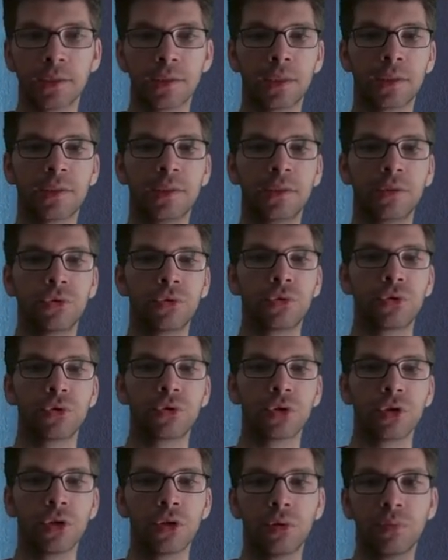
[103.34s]
Klana
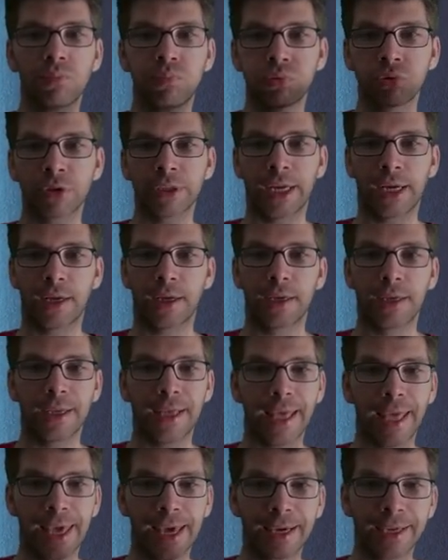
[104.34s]
tıklıyoruz. Burada
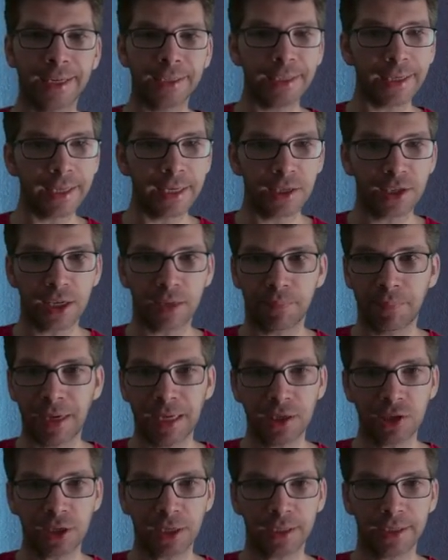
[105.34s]
ekrana gelecek
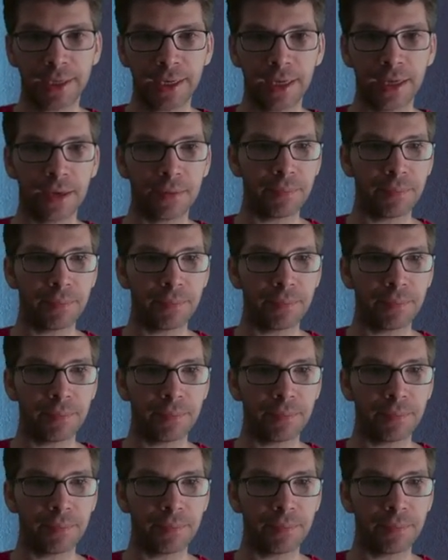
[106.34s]
pencerede